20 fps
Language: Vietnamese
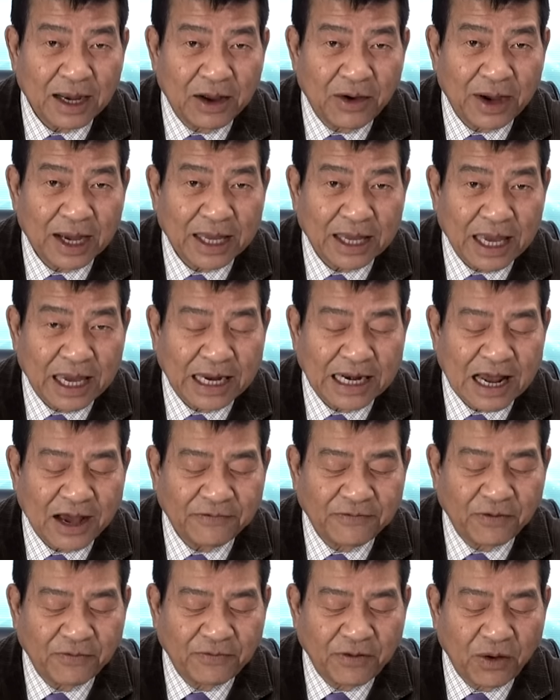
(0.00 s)
Hoa Kỳ
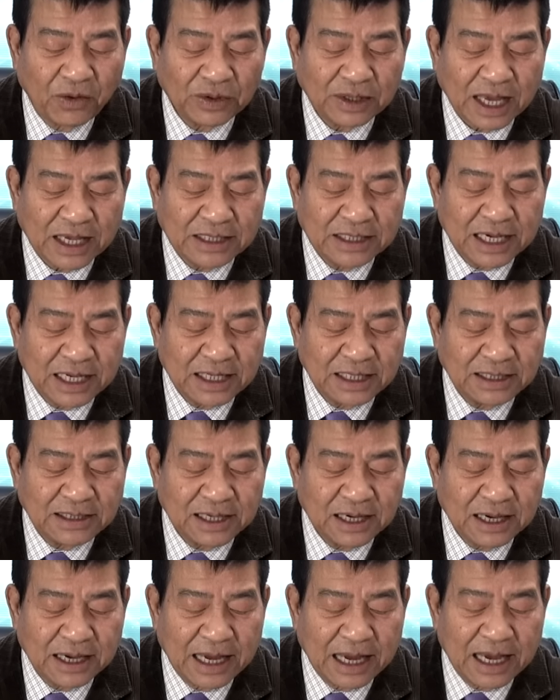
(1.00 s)
đang phục vụ tại chiến
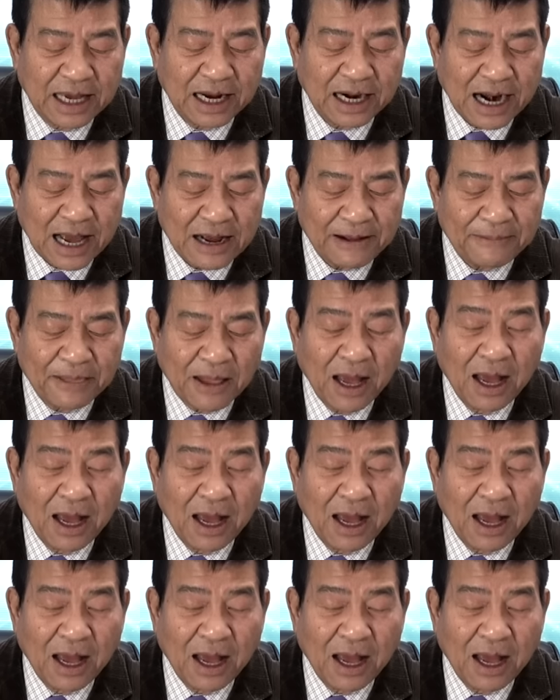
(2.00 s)
trường Iraq.